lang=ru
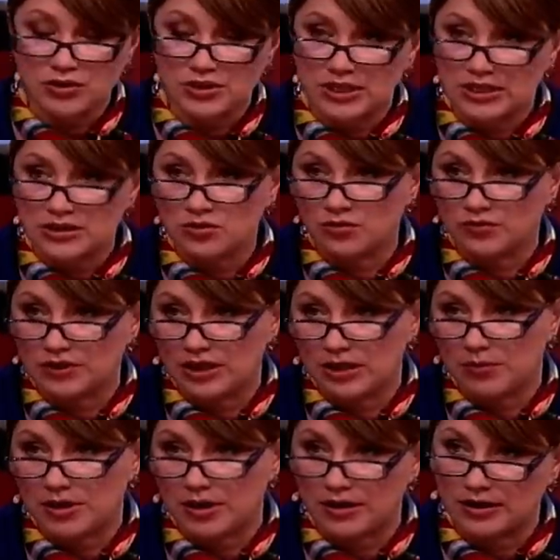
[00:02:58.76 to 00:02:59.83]
об этом э,
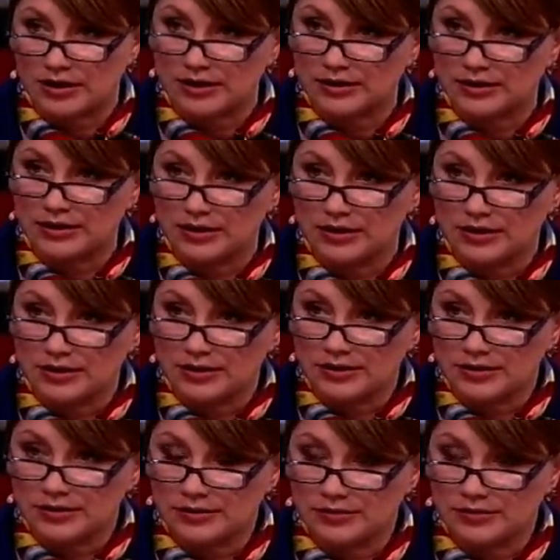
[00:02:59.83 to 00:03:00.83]
думаю, естественно, да,